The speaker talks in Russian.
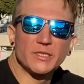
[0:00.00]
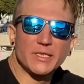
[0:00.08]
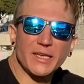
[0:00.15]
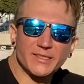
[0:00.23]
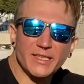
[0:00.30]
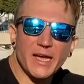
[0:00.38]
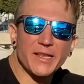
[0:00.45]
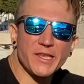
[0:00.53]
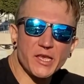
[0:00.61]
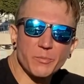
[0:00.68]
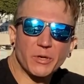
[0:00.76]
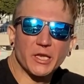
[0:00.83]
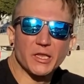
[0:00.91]

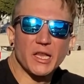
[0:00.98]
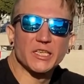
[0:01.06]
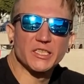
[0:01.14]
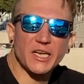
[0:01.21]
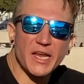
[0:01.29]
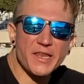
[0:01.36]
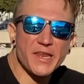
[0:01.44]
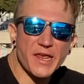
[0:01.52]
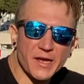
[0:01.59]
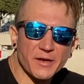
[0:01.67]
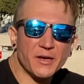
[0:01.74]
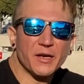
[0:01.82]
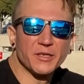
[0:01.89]
создания
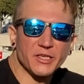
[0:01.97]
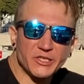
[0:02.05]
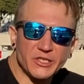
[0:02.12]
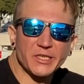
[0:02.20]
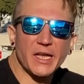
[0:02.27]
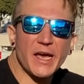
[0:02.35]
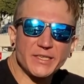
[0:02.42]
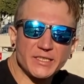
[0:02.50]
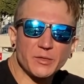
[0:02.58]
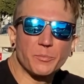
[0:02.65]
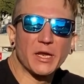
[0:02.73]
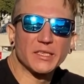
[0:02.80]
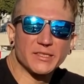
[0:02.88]
предложения начинается
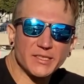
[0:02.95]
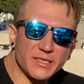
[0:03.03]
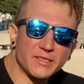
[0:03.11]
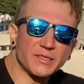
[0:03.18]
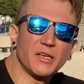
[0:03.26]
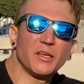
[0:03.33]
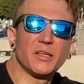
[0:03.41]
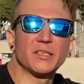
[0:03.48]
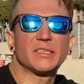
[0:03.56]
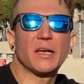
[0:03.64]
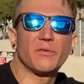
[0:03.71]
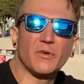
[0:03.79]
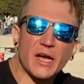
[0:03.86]
процесс
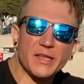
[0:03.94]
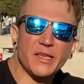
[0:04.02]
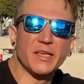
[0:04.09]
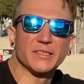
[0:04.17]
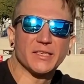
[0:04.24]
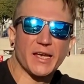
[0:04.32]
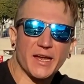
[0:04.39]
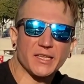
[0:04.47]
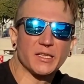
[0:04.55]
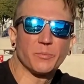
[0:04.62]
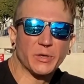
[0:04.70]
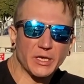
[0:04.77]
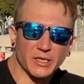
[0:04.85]
голосования за
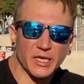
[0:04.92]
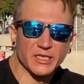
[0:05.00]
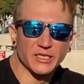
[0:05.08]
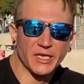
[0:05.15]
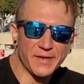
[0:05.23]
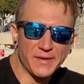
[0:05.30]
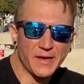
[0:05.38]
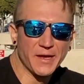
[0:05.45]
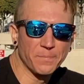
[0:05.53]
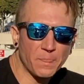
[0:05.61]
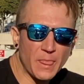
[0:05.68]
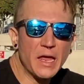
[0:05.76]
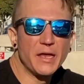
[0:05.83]
это предложение.
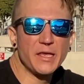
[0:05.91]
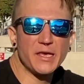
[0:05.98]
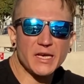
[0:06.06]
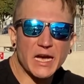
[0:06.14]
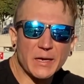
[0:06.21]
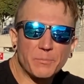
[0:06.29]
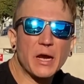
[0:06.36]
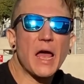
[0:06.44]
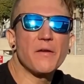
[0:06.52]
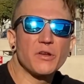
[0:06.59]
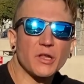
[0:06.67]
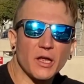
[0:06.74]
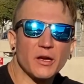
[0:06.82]
И, как
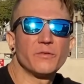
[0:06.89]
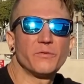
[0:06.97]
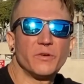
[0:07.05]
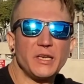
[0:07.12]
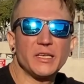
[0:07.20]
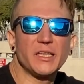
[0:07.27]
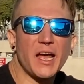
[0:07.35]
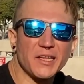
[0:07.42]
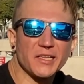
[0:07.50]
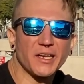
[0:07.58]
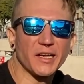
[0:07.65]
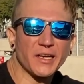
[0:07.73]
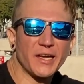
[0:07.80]
правило,
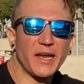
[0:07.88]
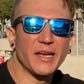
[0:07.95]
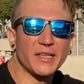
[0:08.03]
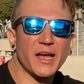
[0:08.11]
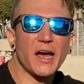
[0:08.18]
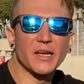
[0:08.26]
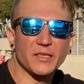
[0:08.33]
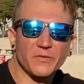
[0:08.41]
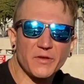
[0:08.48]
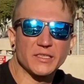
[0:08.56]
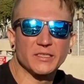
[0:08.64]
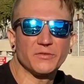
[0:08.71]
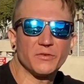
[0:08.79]
валидаторы – это
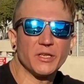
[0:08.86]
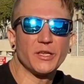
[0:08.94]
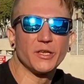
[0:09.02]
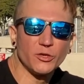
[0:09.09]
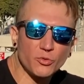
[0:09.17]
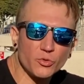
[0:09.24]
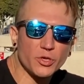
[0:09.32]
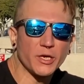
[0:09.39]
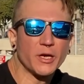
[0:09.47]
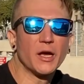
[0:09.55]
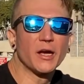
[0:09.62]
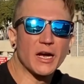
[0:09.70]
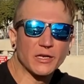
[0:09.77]
ответственные люди,
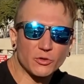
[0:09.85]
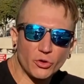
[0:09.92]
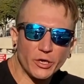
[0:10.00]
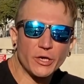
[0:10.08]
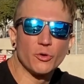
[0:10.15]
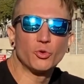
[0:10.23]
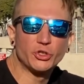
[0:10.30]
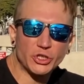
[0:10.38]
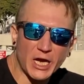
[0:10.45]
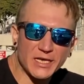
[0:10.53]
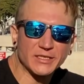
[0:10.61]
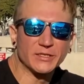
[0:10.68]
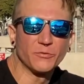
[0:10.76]
которые
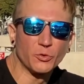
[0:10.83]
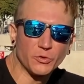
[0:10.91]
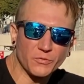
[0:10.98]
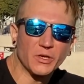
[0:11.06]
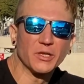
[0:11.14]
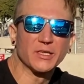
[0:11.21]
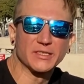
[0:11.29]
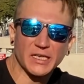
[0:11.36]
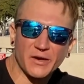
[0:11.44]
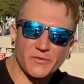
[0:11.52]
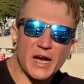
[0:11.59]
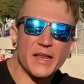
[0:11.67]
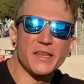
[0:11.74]
участвуют в
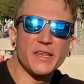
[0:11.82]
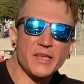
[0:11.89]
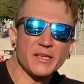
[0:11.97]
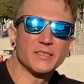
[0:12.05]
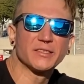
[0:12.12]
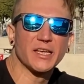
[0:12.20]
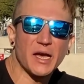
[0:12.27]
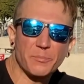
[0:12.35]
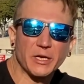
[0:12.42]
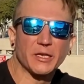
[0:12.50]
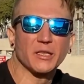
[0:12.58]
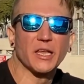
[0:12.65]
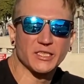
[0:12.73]
голосовании за
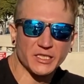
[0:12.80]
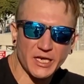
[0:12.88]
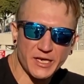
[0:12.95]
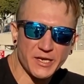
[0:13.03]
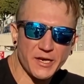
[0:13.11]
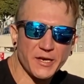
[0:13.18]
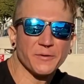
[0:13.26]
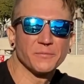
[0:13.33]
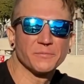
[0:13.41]
предложение.